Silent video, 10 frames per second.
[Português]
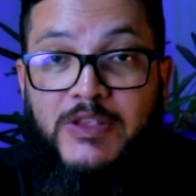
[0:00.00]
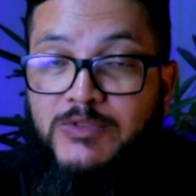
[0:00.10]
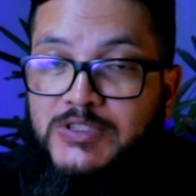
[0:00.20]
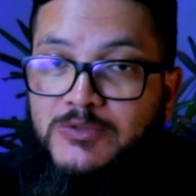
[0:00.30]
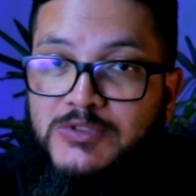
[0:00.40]
e
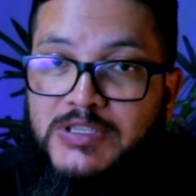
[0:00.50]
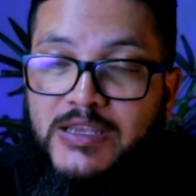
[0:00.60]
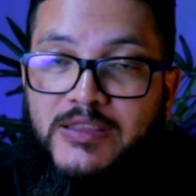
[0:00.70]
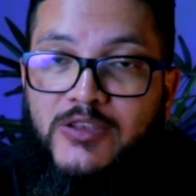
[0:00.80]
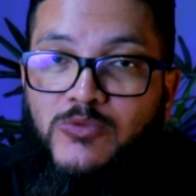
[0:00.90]
você
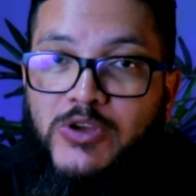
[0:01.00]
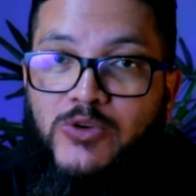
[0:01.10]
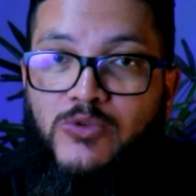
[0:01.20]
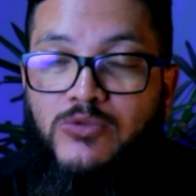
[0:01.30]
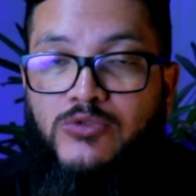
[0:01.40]
consegue ter um
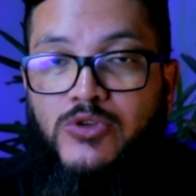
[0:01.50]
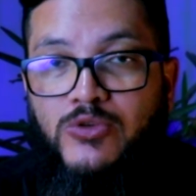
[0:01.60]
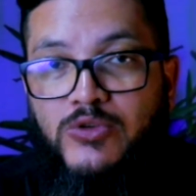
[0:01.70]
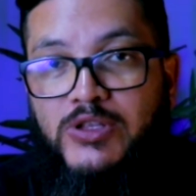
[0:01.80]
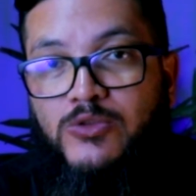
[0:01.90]
maior
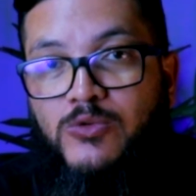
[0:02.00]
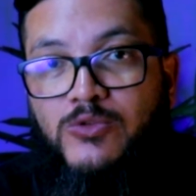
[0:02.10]
controle do